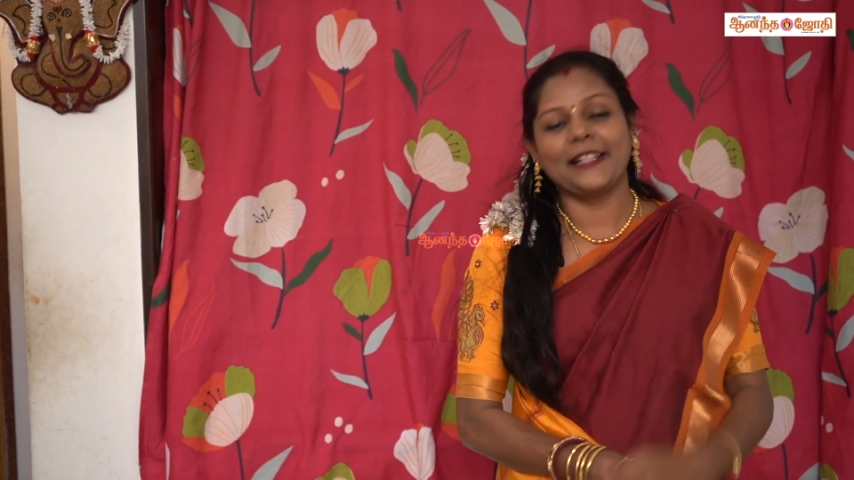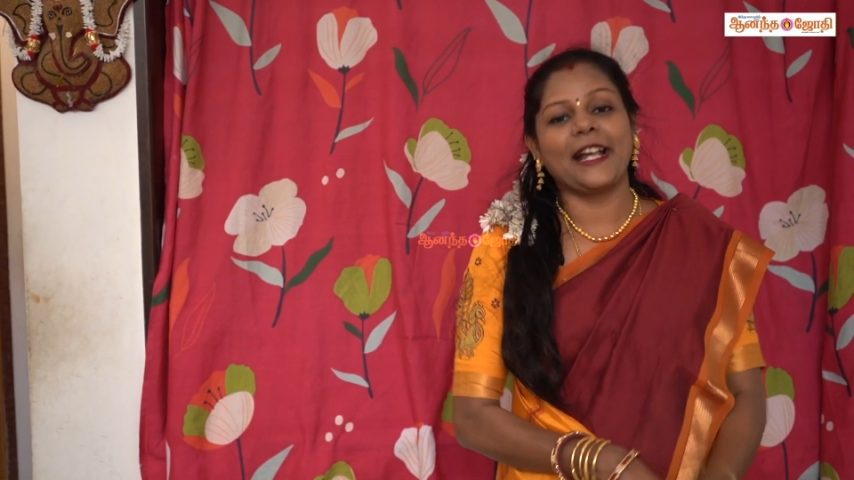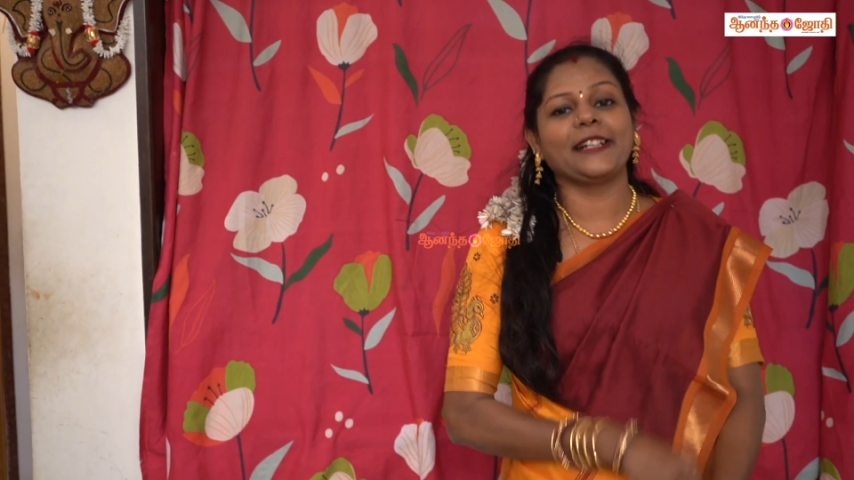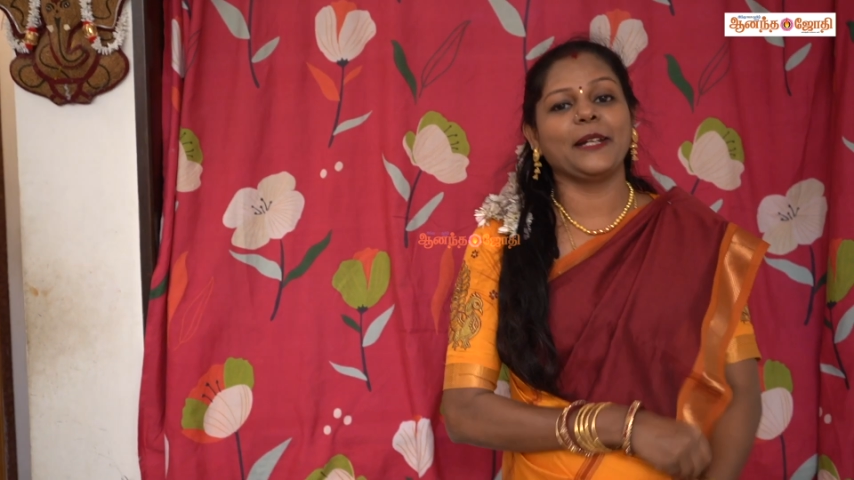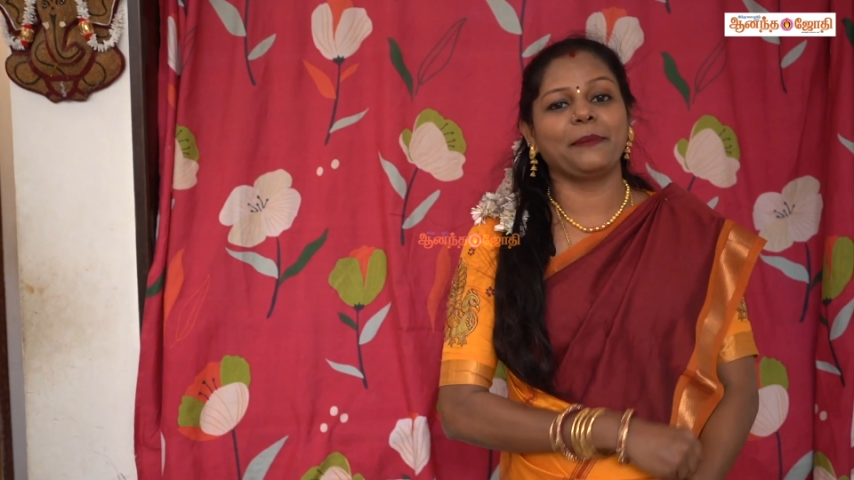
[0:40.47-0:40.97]

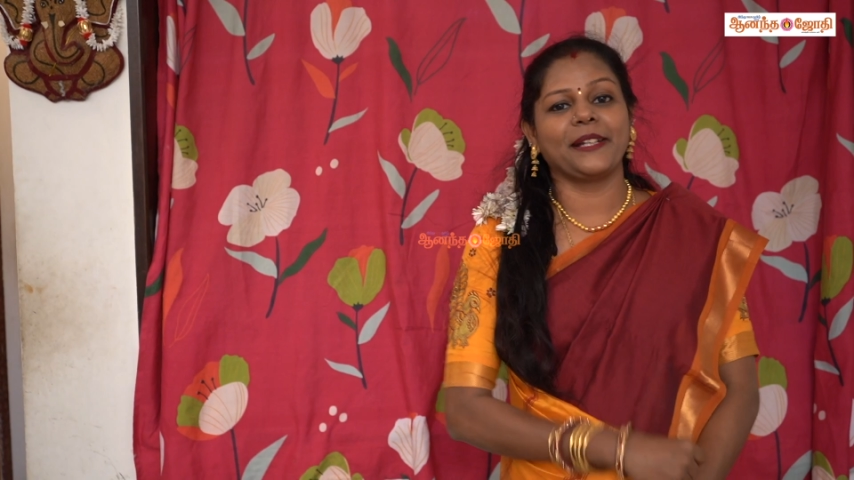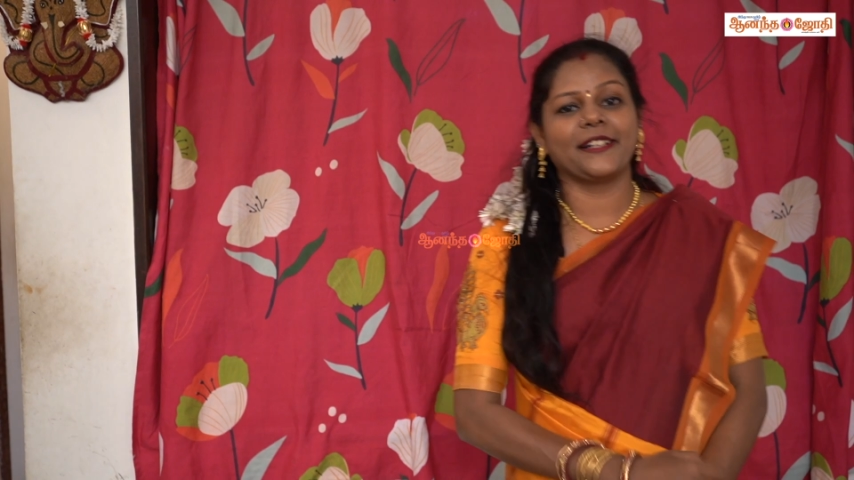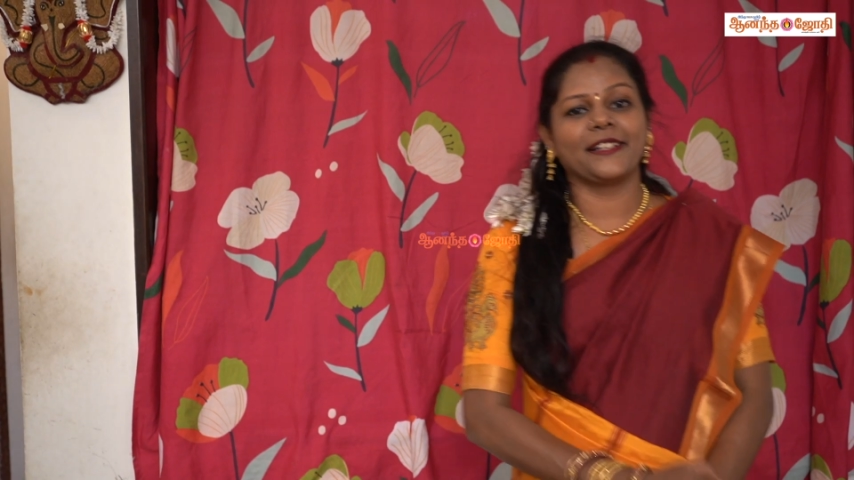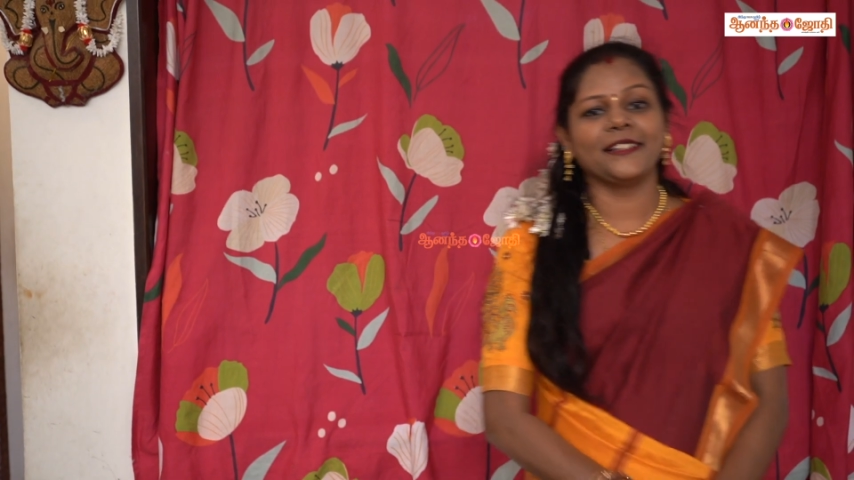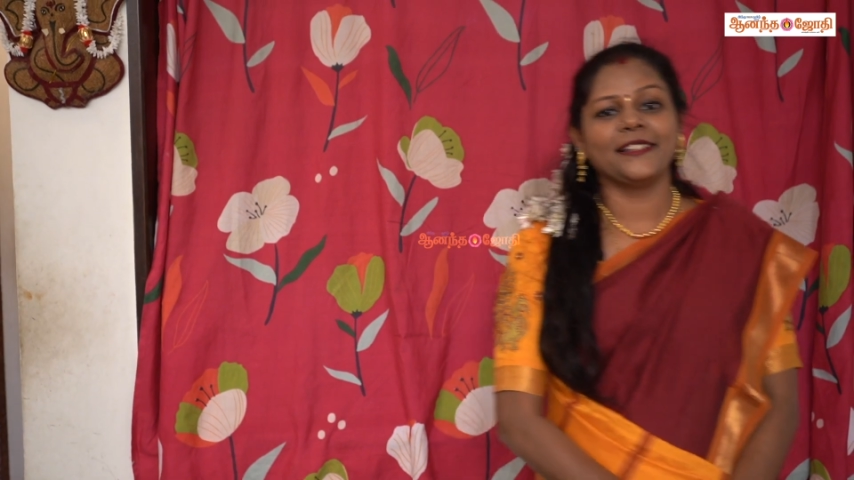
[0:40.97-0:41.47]
நிறைய
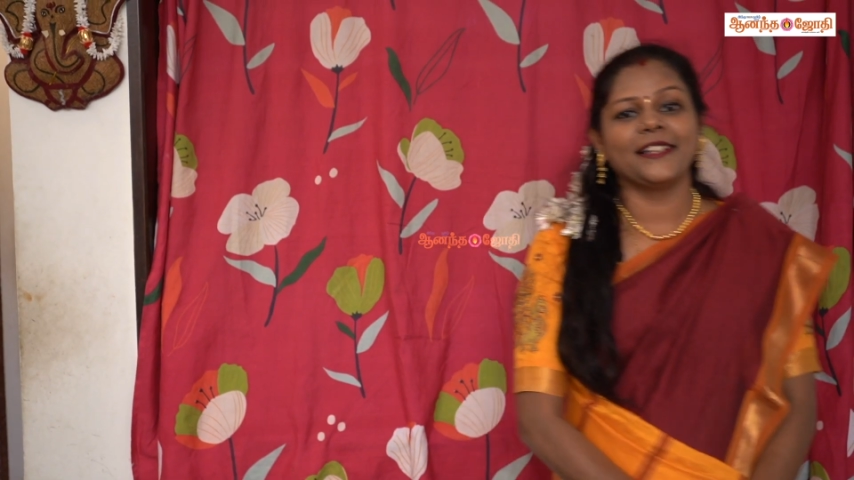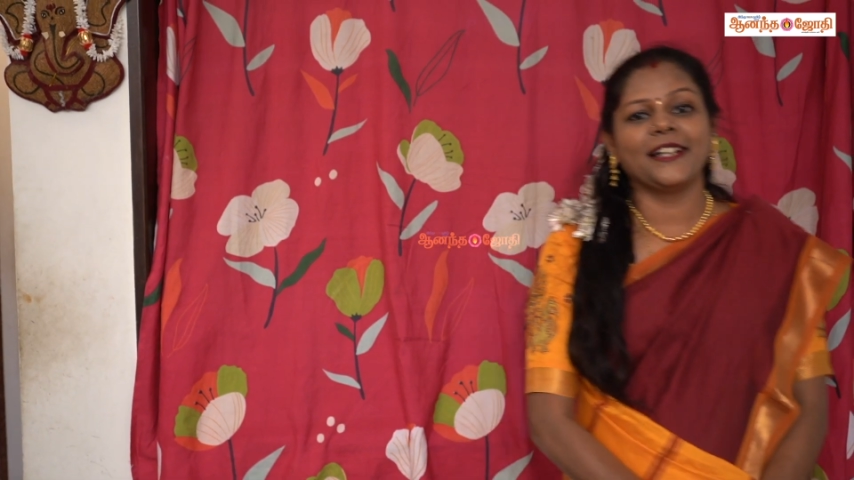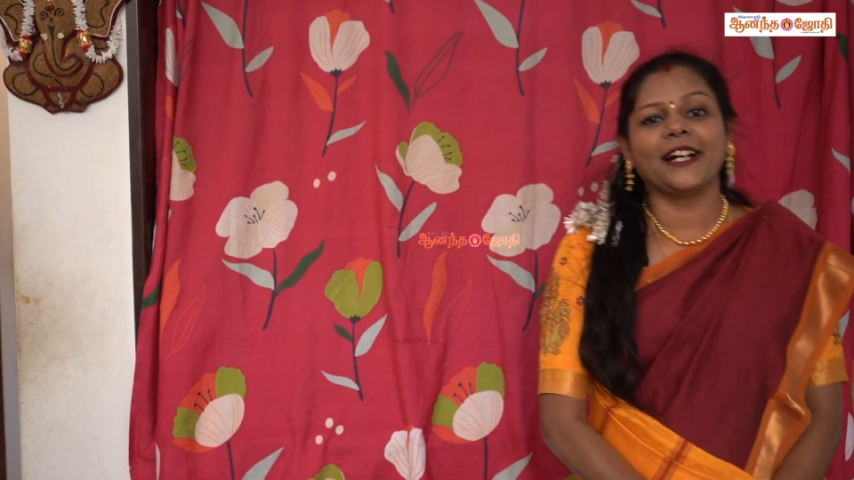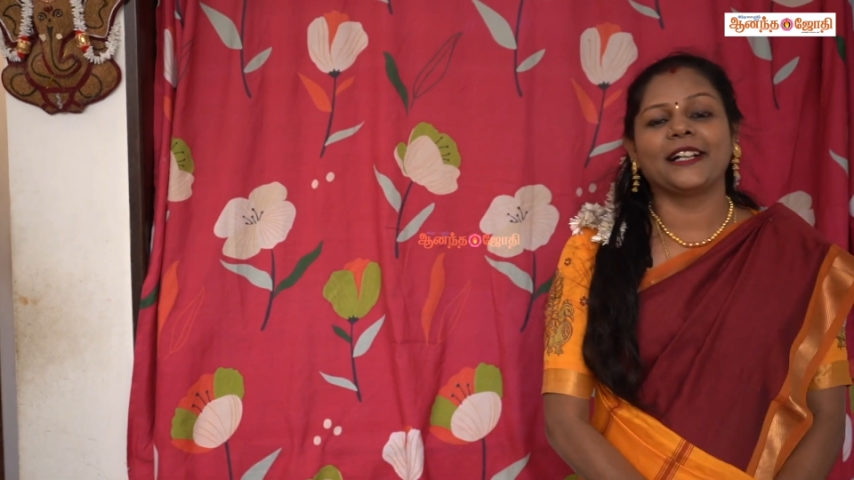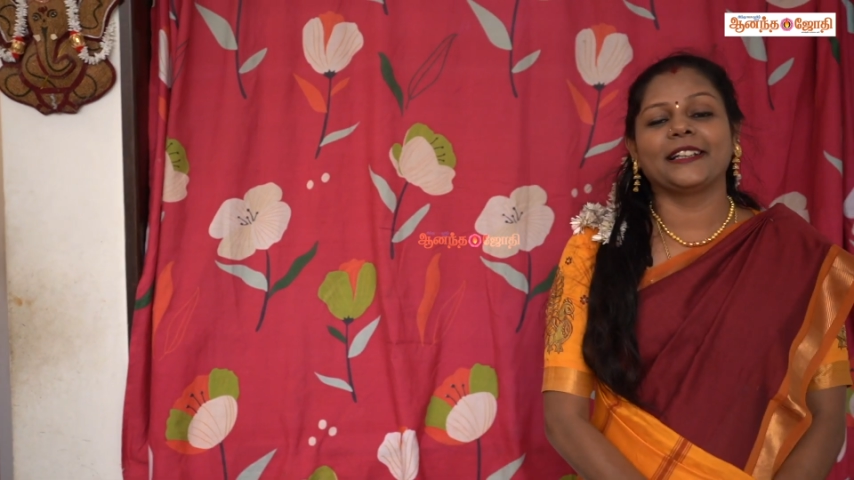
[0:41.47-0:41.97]
பேருக்கு
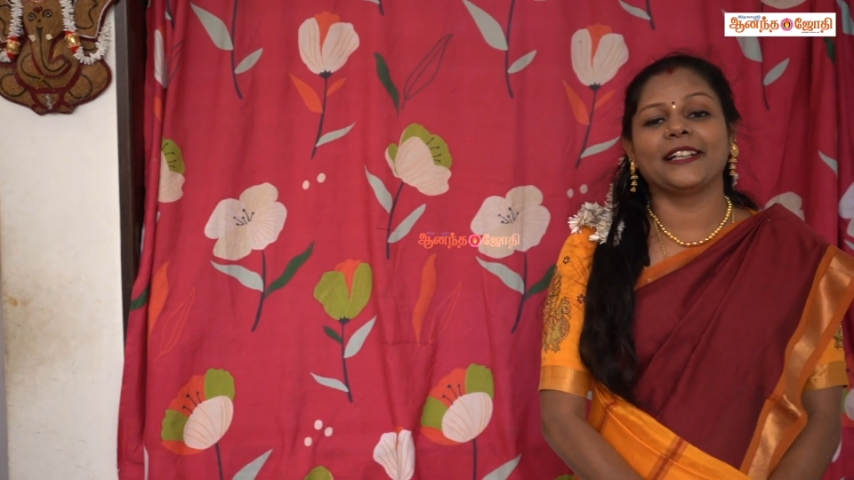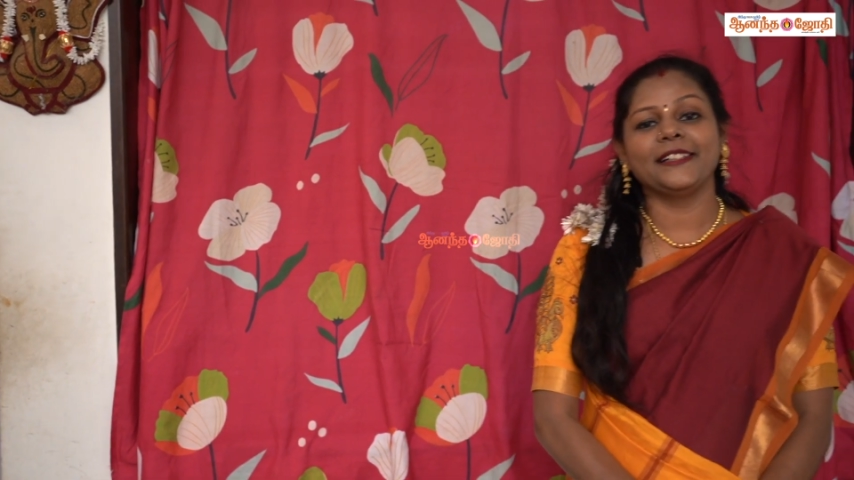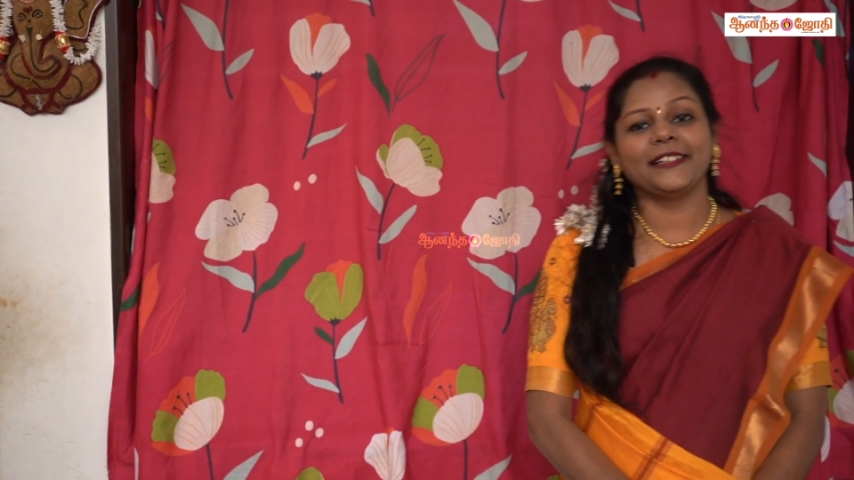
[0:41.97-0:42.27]
இந்த